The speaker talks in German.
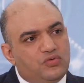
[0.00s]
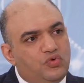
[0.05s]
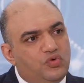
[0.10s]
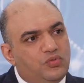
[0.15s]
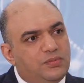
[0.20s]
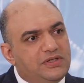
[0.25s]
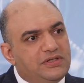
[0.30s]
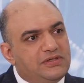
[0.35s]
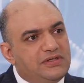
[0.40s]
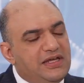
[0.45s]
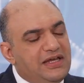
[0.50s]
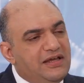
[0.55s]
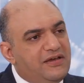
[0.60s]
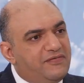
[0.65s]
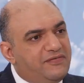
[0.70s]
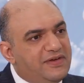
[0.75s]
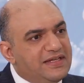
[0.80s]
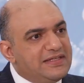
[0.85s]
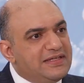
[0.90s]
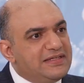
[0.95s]
Tumor,
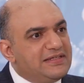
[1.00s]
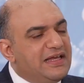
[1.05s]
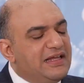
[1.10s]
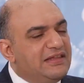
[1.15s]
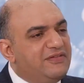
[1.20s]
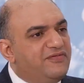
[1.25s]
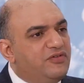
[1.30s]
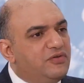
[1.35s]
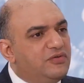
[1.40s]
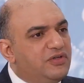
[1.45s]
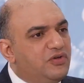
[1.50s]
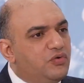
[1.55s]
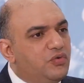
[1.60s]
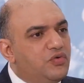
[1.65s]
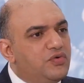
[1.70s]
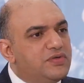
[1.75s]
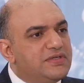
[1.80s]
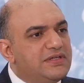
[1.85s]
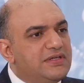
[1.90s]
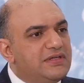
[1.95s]
was es hat von
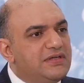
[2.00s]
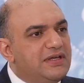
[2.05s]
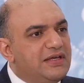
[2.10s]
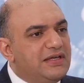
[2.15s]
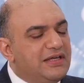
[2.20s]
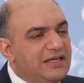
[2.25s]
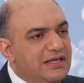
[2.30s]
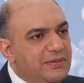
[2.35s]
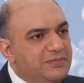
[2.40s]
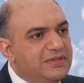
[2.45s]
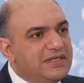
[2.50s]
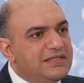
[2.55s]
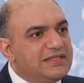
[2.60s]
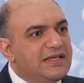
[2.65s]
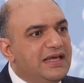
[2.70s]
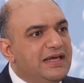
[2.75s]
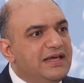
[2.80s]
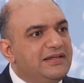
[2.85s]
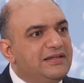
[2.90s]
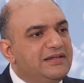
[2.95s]
Größe, gibt es
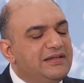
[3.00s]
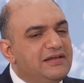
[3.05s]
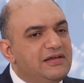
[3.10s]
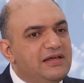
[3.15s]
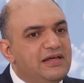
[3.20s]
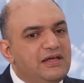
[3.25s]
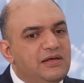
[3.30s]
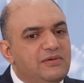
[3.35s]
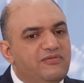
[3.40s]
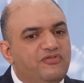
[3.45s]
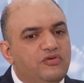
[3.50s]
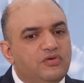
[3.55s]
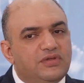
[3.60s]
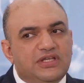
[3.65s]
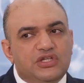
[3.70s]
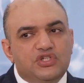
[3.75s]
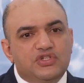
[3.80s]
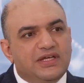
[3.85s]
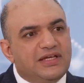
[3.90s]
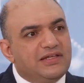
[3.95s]
eine äh,
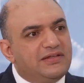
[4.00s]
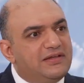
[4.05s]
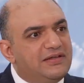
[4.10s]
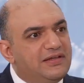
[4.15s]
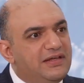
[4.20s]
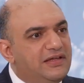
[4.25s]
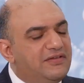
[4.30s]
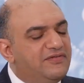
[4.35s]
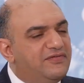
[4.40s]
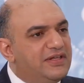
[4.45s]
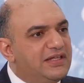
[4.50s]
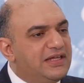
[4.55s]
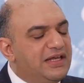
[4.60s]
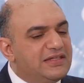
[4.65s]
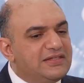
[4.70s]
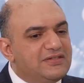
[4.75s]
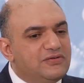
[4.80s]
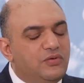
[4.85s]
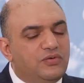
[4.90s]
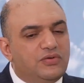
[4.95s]
fortgeschrittene
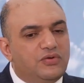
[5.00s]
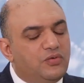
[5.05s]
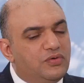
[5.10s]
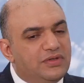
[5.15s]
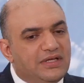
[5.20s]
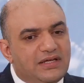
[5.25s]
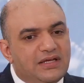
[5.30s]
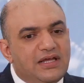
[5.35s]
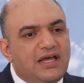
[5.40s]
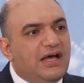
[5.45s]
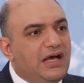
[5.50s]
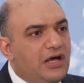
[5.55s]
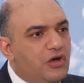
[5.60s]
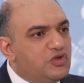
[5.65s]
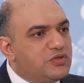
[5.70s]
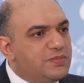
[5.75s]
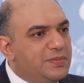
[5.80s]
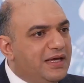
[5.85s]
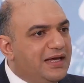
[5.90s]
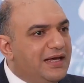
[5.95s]
Infiltration oder
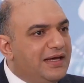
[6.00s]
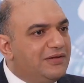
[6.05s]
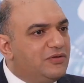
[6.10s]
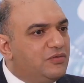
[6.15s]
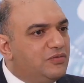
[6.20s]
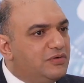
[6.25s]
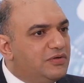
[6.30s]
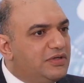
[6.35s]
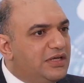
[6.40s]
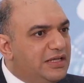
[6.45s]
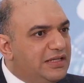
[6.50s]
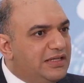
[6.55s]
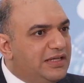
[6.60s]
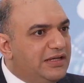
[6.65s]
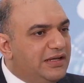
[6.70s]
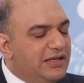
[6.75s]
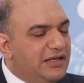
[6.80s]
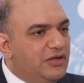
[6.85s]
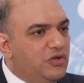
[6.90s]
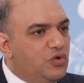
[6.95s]
Ausbreitung in
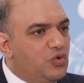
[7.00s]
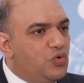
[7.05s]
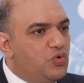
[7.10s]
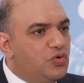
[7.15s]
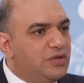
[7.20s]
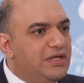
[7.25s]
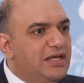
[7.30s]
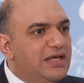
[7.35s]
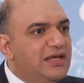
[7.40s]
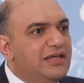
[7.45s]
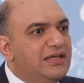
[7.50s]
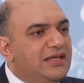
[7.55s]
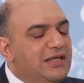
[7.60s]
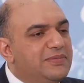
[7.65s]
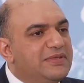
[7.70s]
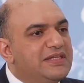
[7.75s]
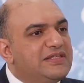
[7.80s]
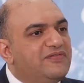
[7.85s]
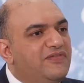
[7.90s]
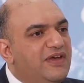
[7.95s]
der Region,
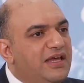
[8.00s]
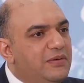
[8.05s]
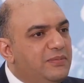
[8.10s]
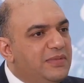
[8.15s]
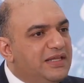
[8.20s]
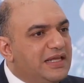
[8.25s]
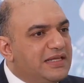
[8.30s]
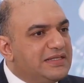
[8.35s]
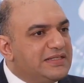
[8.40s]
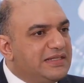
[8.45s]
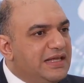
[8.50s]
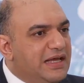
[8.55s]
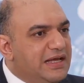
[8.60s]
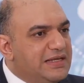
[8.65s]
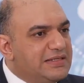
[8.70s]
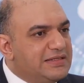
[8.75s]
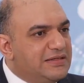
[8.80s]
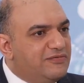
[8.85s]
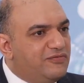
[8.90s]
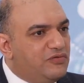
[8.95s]
gibt es
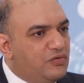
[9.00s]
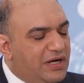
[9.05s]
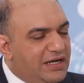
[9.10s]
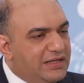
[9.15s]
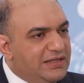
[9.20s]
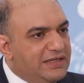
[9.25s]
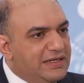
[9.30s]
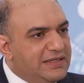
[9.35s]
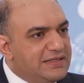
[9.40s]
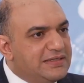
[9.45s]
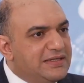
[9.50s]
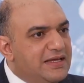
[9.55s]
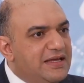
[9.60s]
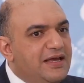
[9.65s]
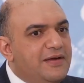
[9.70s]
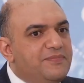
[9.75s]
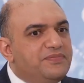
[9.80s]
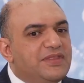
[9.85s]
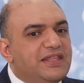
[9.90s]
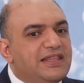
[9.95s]
Fernmetastasen woanders,
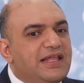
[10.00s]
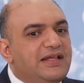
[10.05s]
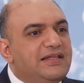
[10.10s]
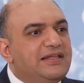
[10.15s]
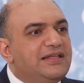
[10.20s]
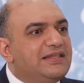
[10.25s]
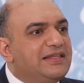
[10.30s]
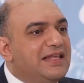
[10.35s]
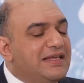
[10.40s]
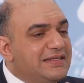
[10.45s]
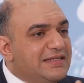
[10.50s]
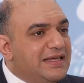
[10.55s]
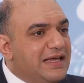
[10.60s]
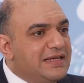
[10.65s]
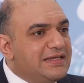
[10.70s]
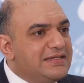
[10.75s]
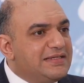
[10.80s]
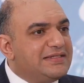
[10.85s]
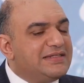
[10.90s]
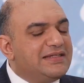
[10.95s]
dann das
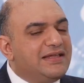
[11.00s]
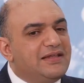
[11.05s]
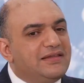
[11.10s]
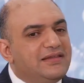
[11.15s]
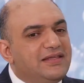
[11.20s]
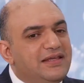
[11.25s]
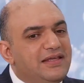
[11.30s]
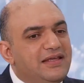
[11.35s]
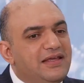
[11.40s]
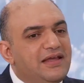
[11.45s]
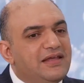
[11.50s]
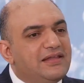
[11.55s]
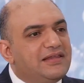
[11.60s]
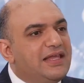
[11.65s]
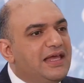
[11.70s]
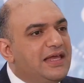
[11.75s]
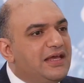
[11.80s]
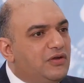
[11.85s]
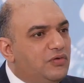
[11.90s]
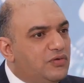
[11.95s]
heißt die
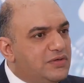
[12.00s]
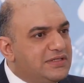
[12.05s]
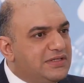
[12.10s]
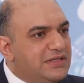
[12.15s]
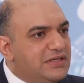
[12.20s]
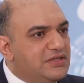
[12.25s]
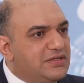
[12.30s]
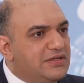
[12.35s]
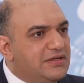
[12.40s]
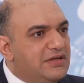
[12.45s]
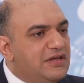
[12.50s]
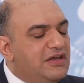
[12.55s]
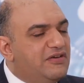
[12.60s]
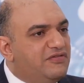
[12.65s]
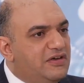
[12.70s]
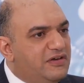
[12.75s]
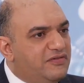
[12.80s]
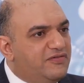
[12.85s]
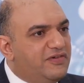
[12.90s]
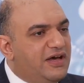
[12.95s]
diagnostische
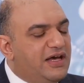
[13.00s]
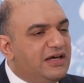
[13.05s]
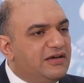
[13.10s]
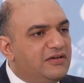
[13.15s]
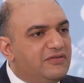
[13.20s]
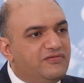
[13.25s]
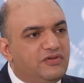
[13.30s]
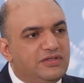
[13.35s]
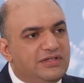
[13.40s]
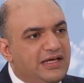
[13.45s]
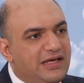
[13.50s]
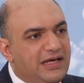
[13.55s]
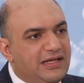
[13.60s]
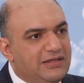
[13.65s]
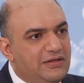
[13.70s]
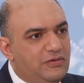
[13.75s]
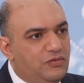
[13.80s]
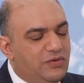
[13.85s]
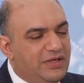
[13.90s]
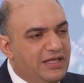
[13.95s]
Verfahren von der
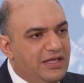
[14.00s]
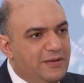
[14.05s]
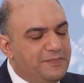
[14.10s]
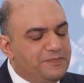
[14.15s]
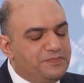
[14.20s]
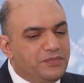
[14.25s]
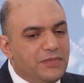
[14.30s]
Radiologie.